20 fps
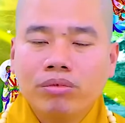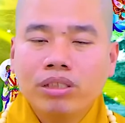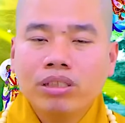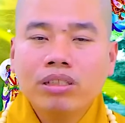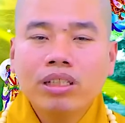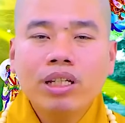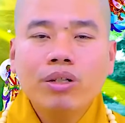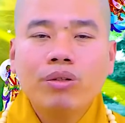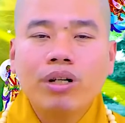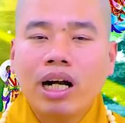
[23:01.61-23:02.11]
thương
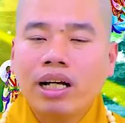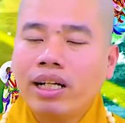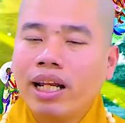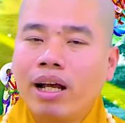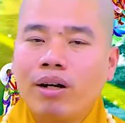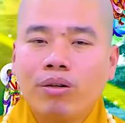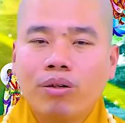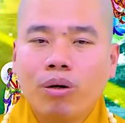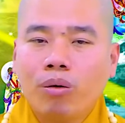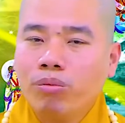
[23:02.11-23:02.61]
yêu cỡ
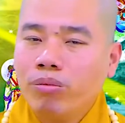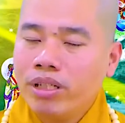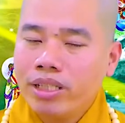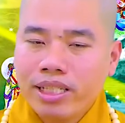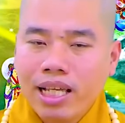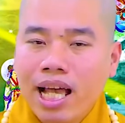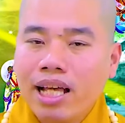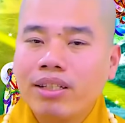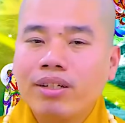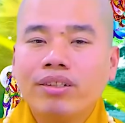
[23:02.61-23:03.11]
nào cũng phải
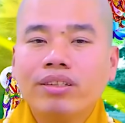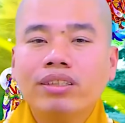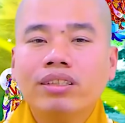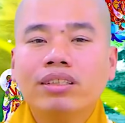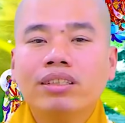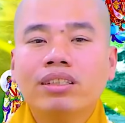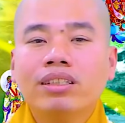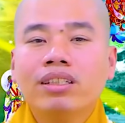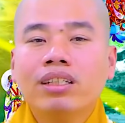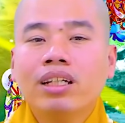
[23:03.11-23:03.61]
xa thôi
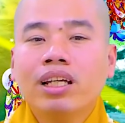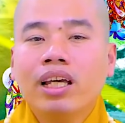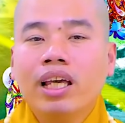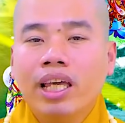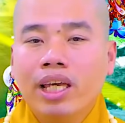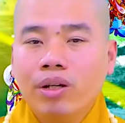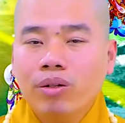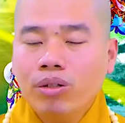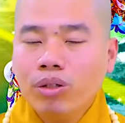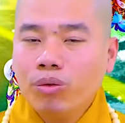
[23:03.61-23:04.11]

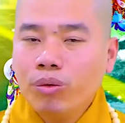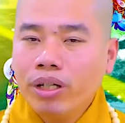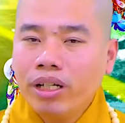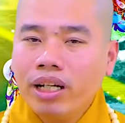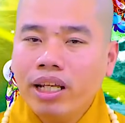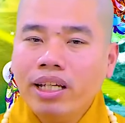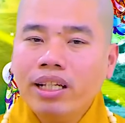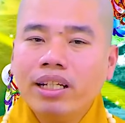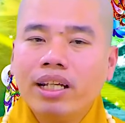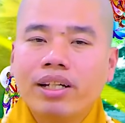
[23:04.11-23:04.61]
hiểu được nguyên
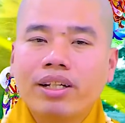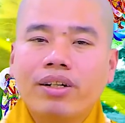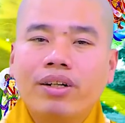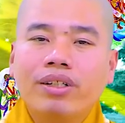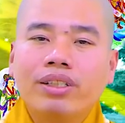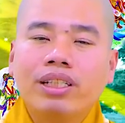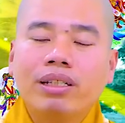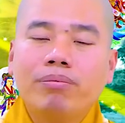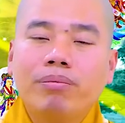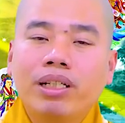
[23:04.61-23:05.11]
lý này
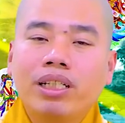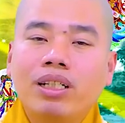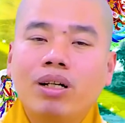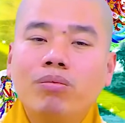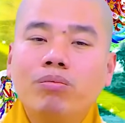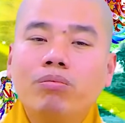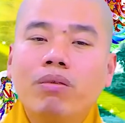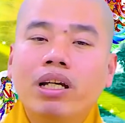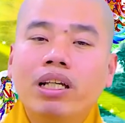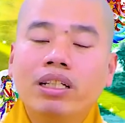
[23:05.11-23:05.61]
rồi thì mình
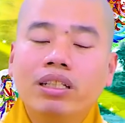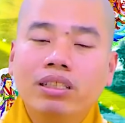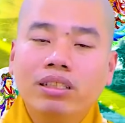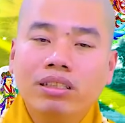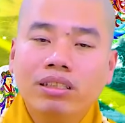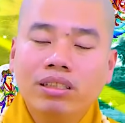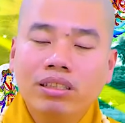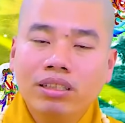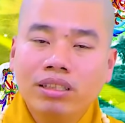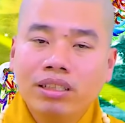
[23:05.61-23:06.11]
không bị
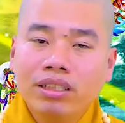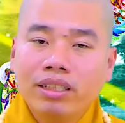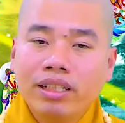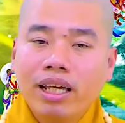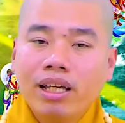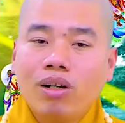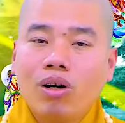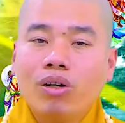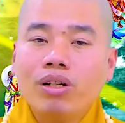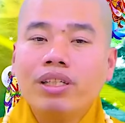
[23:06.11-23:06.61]

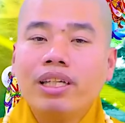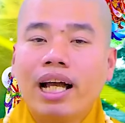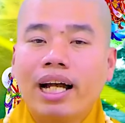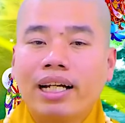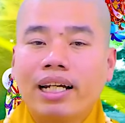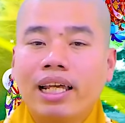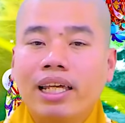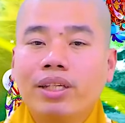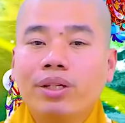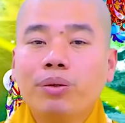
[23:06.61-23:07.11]
cái cõi
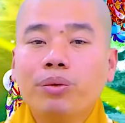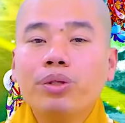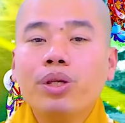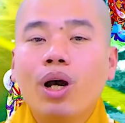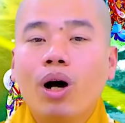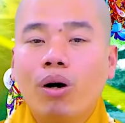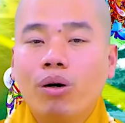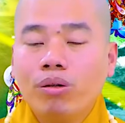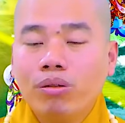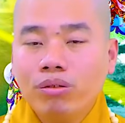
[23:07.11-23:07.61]
trần này dụ
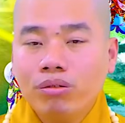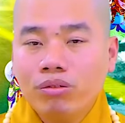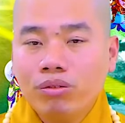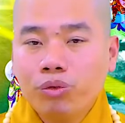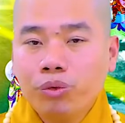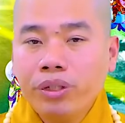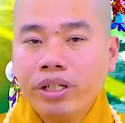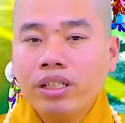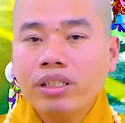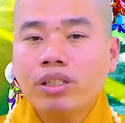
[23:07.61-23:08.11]
dỗ
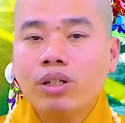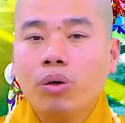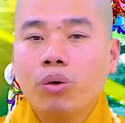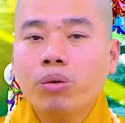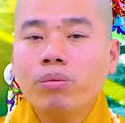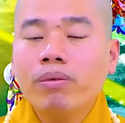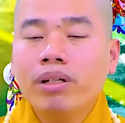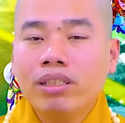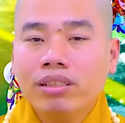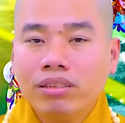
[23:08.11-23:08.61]
quyến rũ
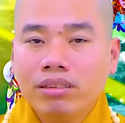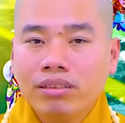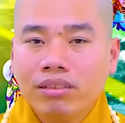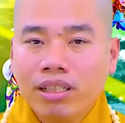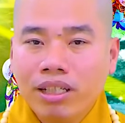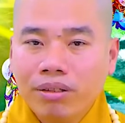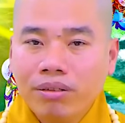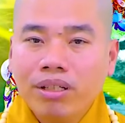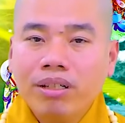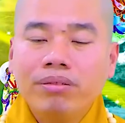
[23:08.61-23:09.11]
mình
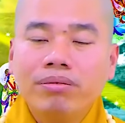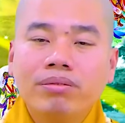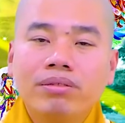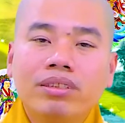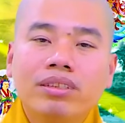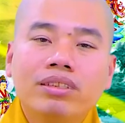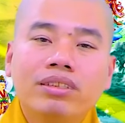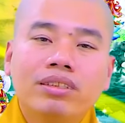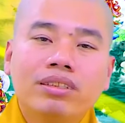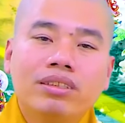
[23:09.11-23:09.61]
hiểu không
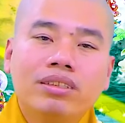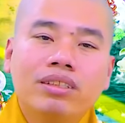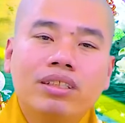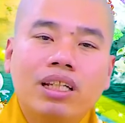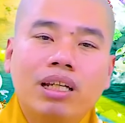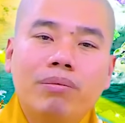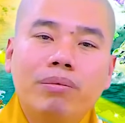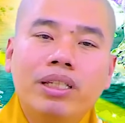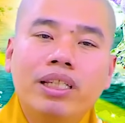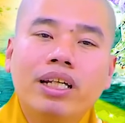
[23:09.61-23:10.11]

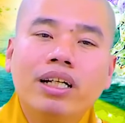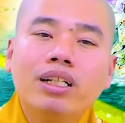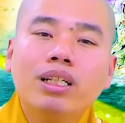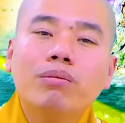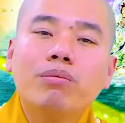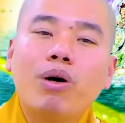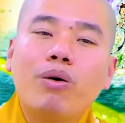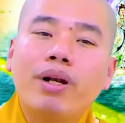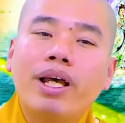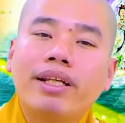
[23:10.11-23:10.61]
thì mình giữ được
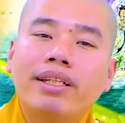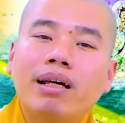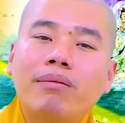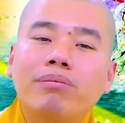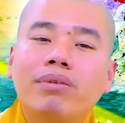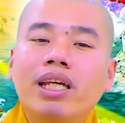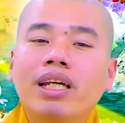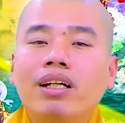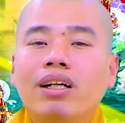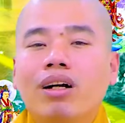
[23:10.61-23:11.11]
bộ đề
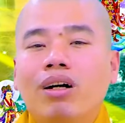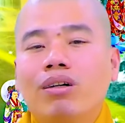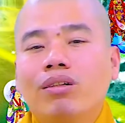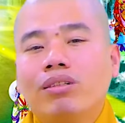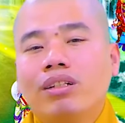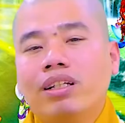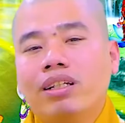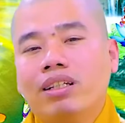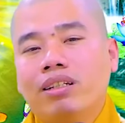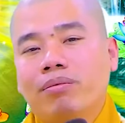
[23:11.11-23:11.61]
tâm kiên cố
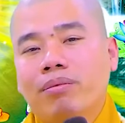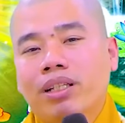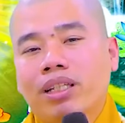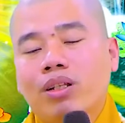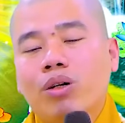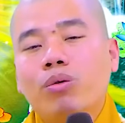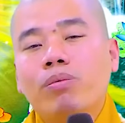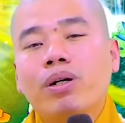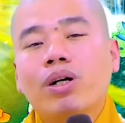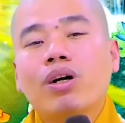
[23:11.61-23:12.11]
thì mình
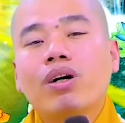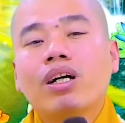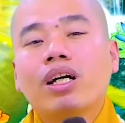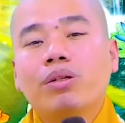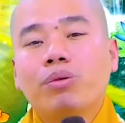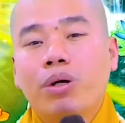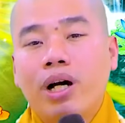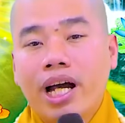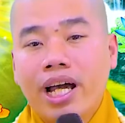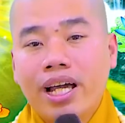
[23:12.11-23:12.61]
tu mới có kết
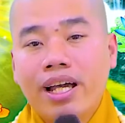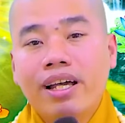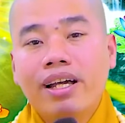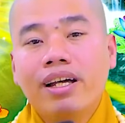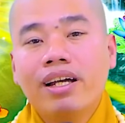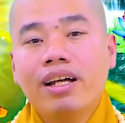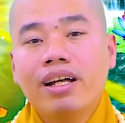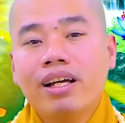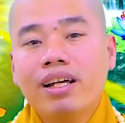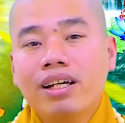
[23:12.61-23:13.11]
quả
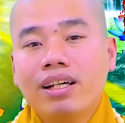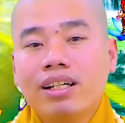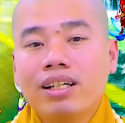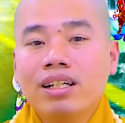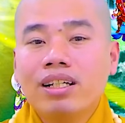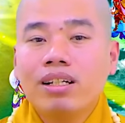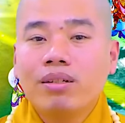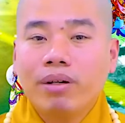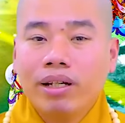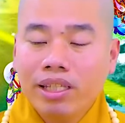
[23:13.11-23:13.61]

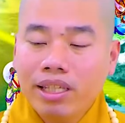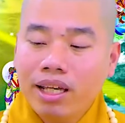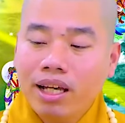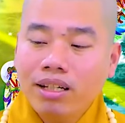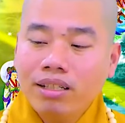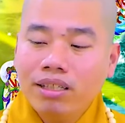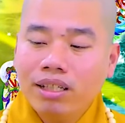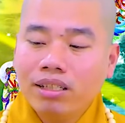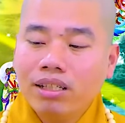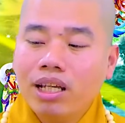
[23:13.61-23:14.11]
phải
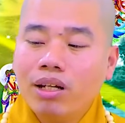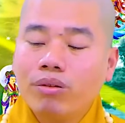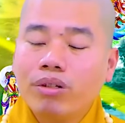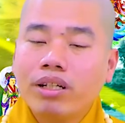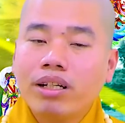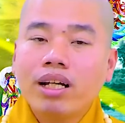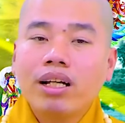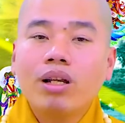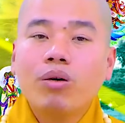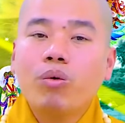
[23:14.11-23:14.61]
nhớ những điều này
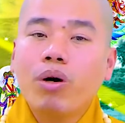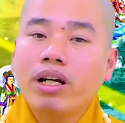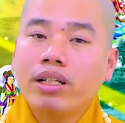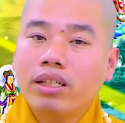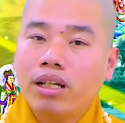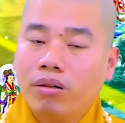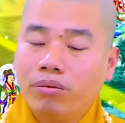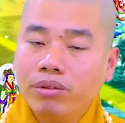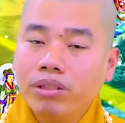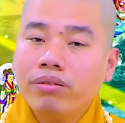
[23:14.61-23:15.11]
rất là quan
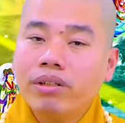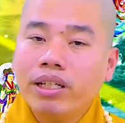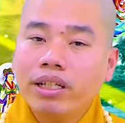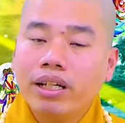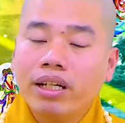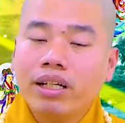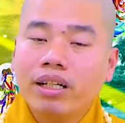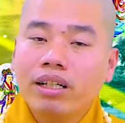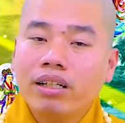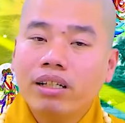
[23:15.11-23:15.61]
trọng quý vị
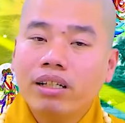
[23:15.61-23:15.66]
à